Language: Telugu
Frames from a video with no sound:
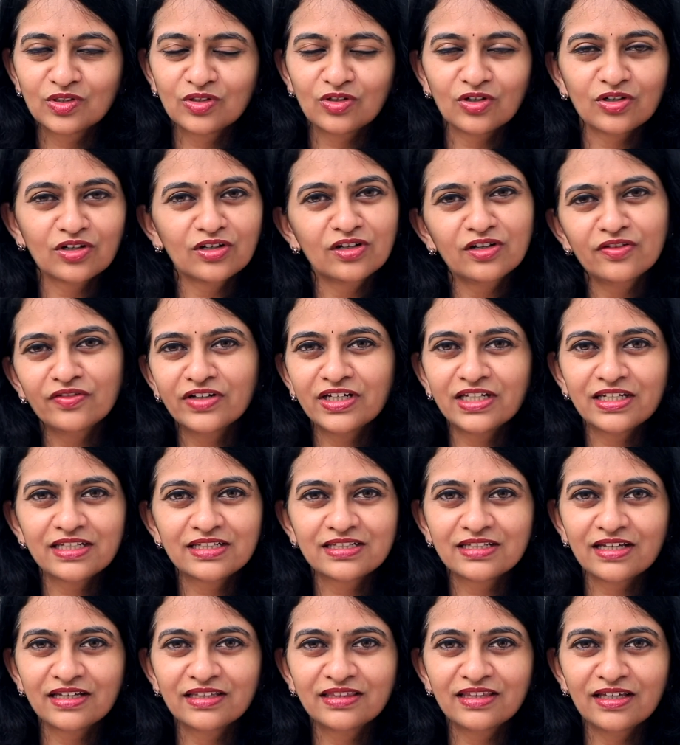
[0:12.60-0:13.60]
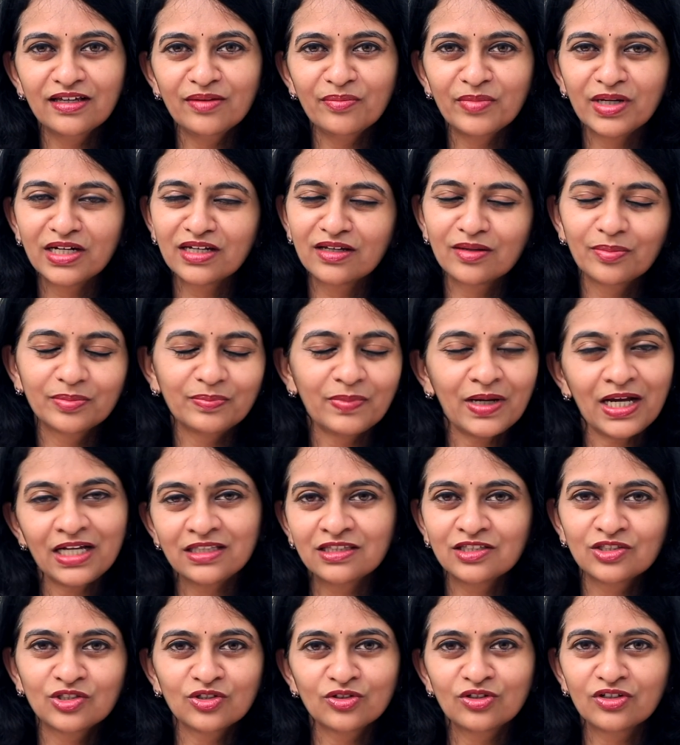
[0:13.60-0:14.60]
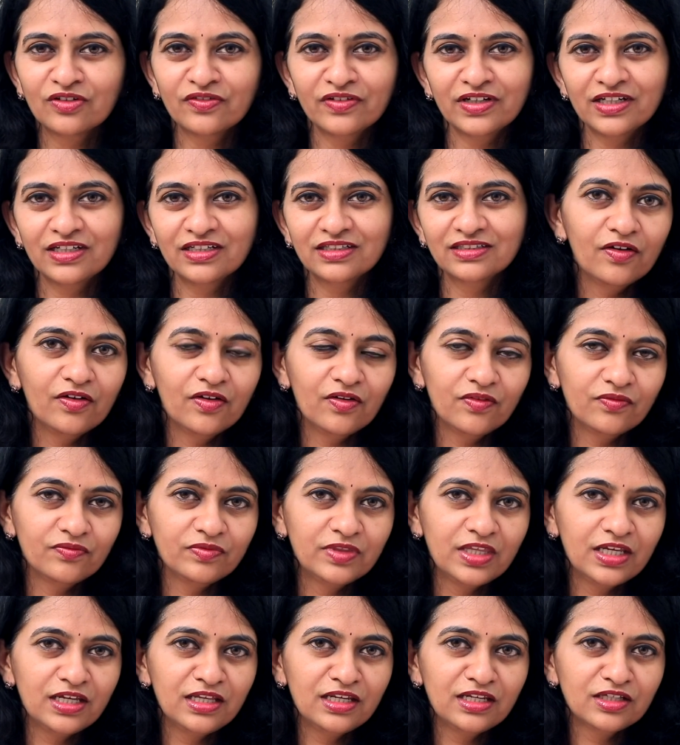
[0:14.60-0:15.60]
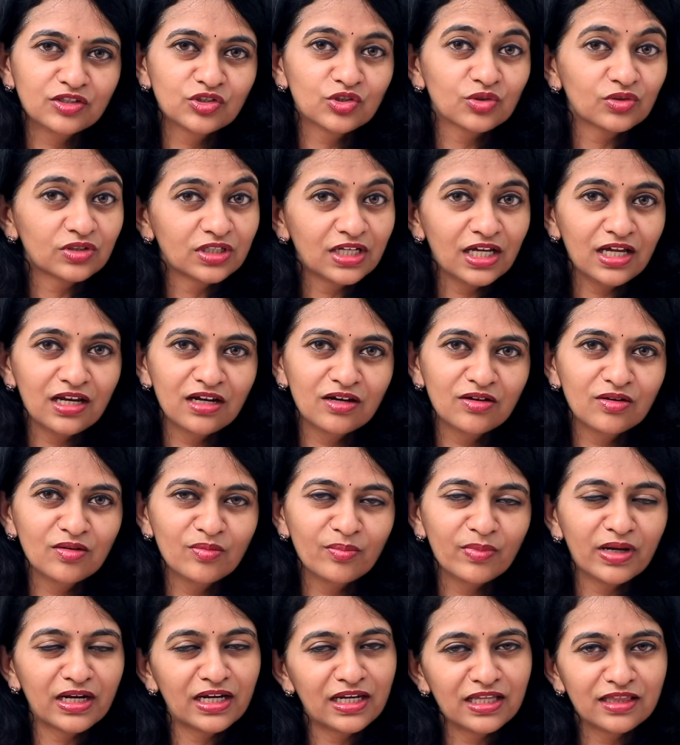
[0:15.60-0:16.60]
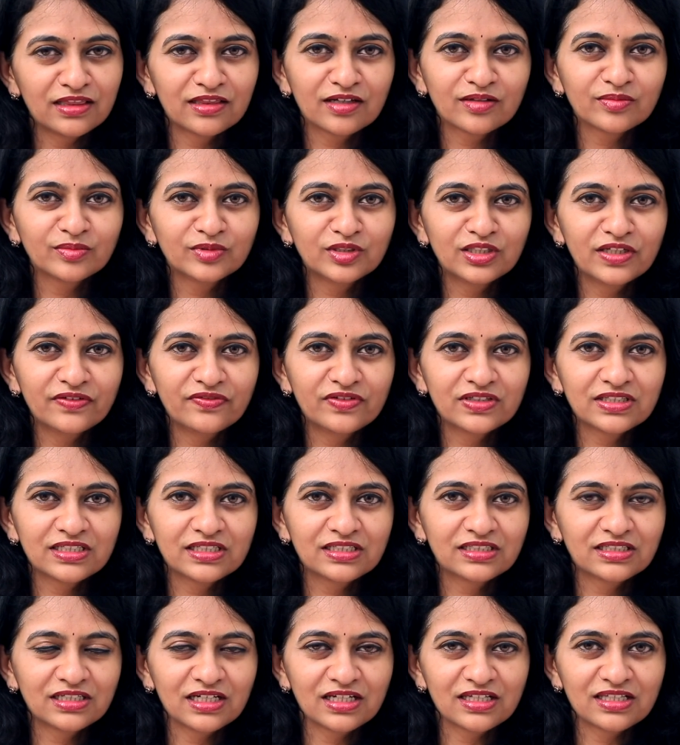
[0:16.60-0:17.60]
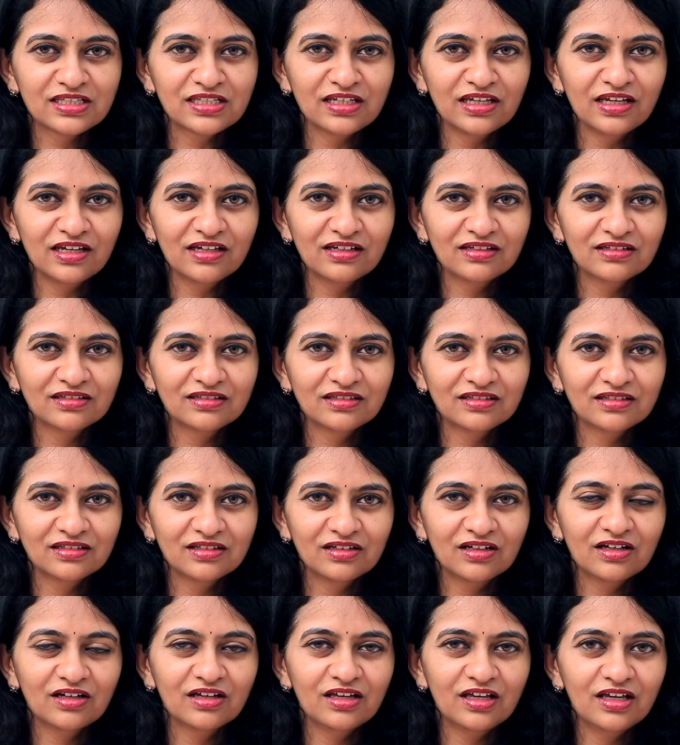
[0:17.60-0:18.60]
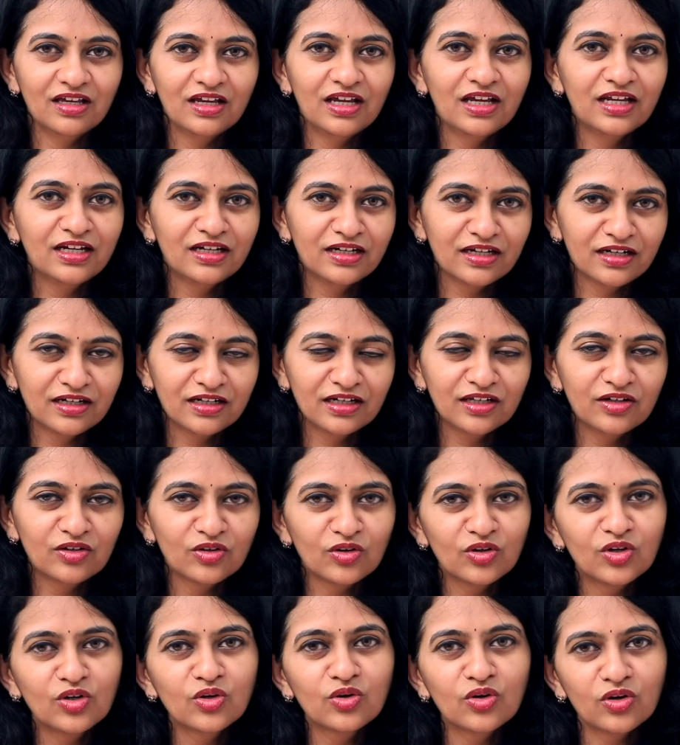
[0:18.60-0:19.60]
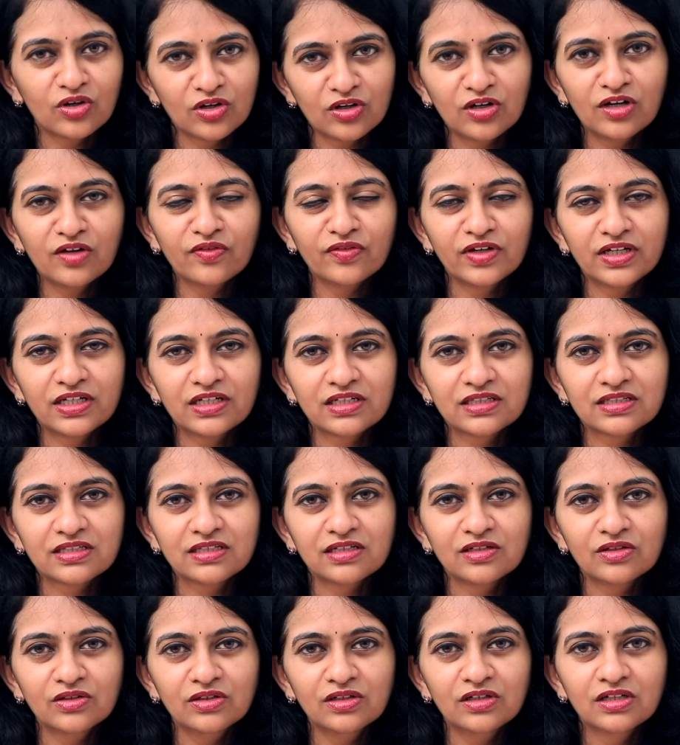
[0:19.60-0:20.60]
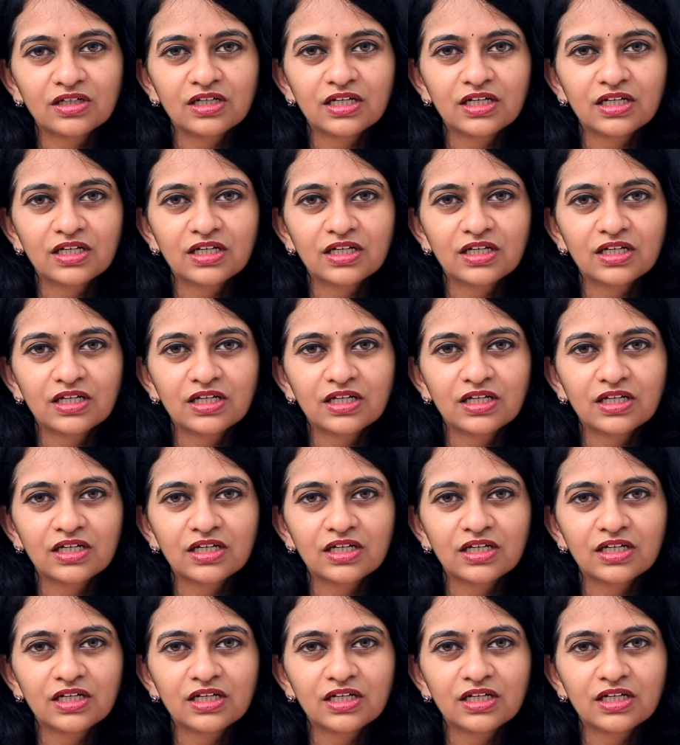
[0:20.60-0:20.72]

కరోనా వైరస్ అయితే మనకి పాత చుట్టమే దీని చుట్టాలు మన ఇంతకుముందే విజిట్ చేసినాయి ఏంటంటే రెండు కరోనా వైరస్లు